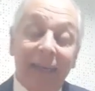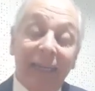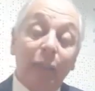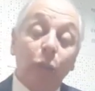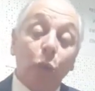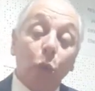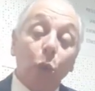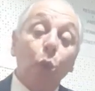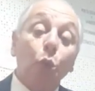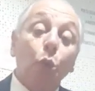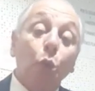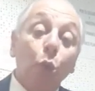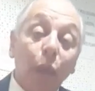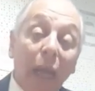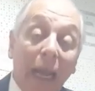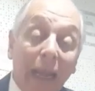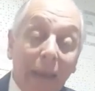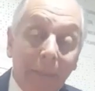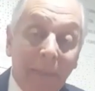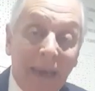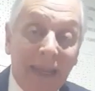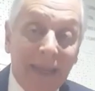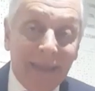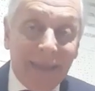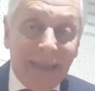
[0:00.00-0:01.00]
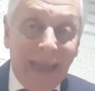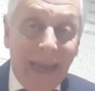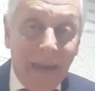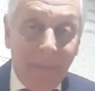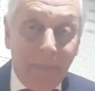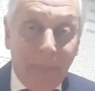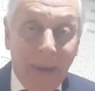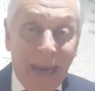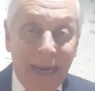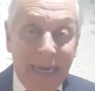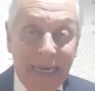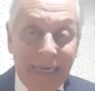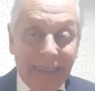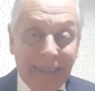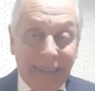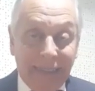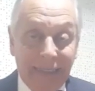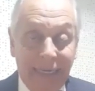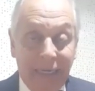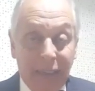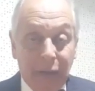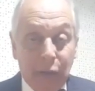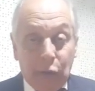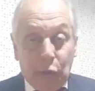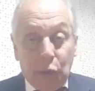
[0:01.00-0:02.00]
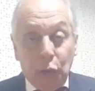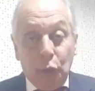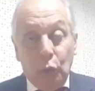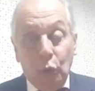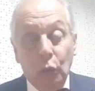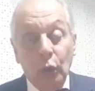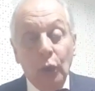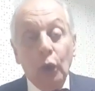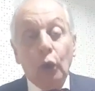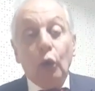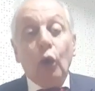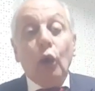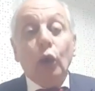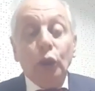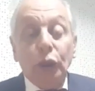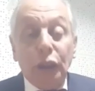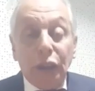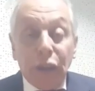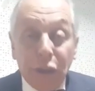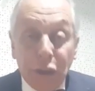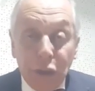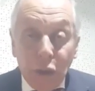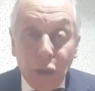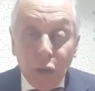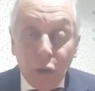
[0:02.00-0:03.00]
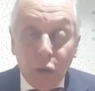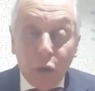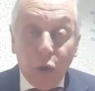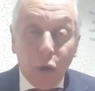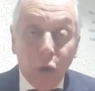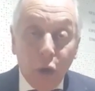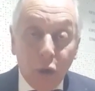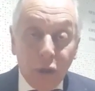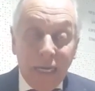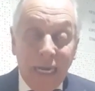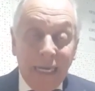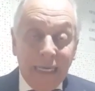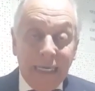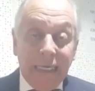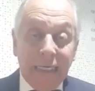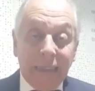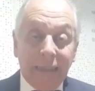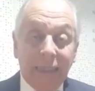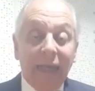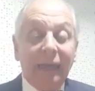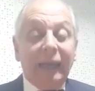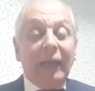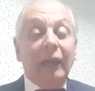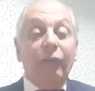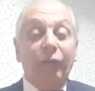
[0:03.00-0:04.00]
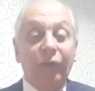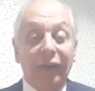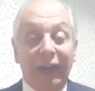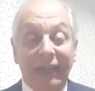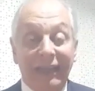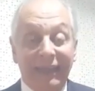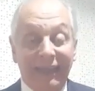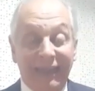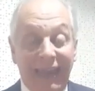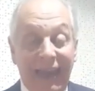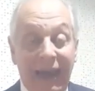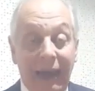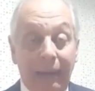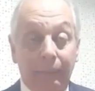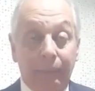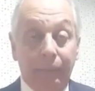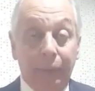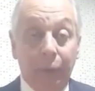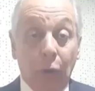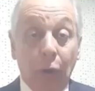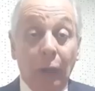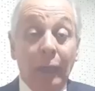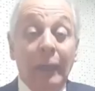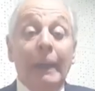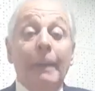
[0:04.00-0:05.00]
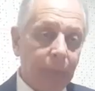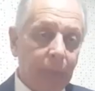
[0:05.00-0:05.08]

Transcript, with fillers: estructuralmente al país en su condición colonialista que el Frente Amplio.